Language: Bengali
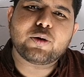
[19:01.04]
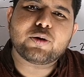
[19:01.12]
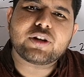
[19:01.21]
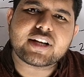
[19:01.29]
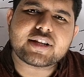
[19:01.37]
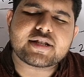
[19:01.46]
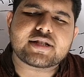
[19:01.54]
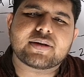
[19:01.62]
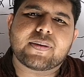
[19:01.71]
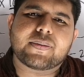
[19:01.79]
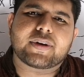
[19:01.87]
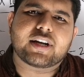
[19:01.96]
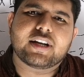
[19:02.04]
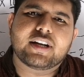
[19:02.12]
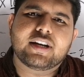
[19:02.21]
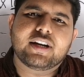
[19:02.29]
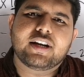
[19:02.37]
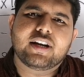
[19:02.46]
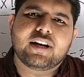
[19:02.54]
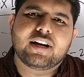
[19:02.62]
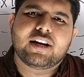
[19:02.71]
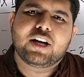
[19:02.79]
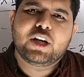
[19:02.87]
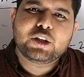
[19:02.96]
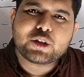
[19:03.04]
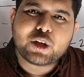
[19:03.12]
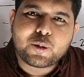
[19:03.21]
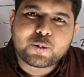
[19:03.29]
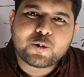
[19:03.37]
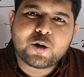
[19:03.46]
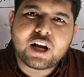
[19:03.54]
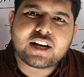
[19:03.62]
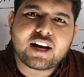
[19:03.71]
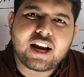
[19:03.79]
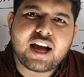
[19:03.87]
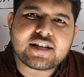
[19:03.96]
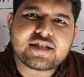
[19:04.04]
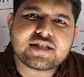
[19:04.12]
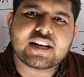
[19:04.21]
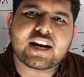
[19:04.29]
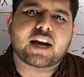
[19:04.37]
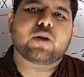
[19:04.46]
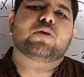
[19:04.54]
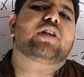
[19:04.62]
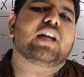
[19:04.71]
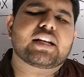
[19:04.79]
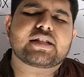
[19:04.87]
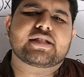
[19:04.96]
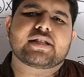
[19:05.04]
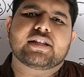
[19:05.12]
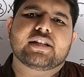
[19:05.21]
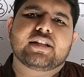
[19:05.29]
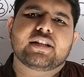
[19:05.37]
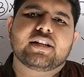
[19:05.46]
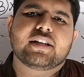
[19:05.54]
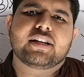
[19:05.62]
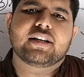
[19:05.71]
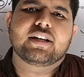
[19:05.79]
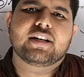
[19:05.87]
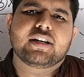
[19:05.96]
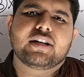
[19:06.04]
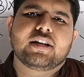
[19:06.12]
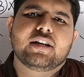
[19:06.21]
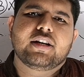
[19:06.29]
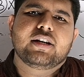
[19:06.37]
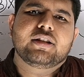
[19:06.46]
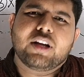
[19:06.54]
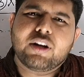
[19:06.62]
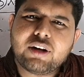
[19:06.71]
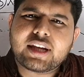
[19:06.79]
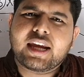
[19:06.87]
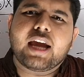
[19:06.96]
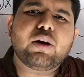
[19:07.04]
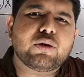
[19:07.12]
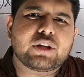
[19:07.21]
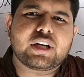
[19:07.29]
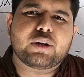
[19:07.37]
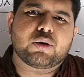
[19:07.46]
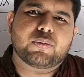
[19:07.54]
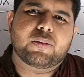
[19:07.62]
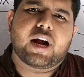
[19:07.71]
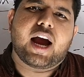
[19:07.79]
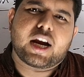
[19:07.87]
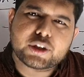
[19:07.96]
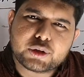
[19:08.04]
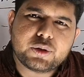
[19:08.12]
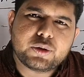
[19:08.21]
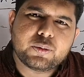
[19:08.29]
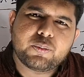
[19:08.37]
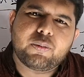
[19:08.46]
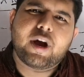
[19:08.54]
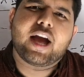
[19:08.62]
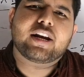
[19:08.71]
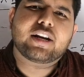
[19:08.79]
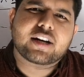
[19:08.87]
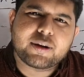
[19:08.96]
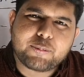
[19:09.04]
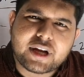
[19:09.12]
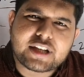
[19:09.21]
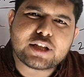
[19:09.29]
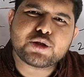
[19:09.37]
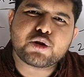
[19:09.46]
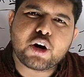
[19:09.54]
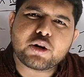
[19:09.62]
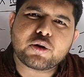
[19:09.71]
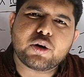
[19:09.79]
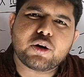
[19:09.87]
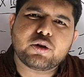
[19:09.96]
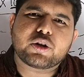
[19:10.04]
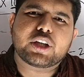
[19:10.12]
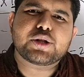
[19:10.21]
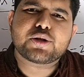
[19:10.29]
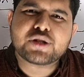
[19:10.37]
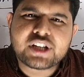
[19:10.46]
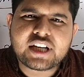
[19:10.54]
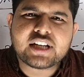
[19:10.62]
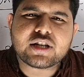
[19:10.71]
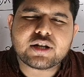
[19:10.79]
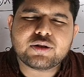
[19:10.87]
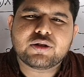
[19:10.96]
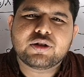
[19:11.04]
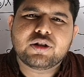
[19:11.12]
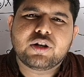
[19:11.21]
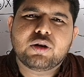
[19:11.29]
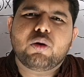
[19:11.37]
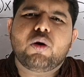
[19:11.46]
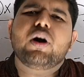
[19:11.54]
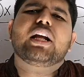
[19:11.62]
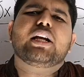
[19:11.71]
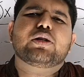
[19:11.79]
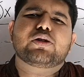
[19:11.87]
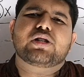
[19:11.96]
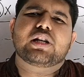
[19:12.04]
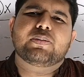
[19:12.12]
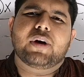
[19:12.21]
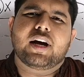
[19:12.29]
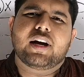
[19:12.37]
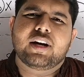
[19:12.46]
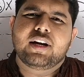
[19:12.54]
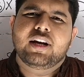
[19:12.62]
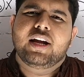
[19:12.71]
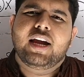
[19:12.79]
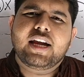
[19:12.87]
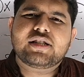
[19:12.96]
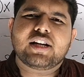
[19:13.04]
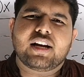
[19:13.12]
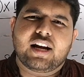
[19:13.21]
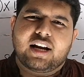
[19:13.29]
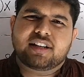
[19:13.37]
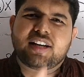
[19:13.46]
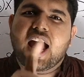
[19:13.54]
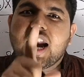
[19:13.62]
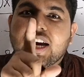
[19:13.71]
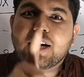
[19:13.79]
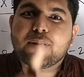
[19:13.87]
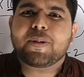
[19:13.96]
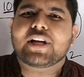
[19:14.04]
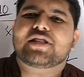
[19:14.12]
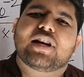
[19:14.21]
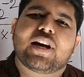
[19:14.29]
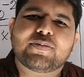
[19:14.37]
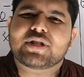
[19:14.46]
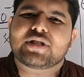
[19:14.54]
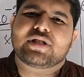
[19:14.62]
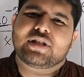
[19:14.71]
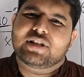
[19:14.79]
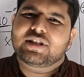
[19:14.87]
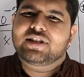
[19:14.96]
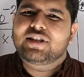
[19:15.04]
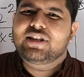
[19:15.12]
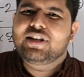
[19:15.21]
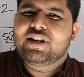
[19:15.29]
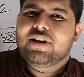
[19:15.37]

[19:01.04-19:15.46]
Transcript: ক্লাস রেকর্ড থাকতেছে বাবারা সবগুলা ক্লাস রেকর্ড থাকতেছে তাহলে কেন দেরি করবা আসো ভাইয়ের ব্যাচে জয়েন করো কিছু শিখে যাও অনেক কিছু শিখবা ইনশাল্লাহ টার্গেট ব্যাচ নাম দিছি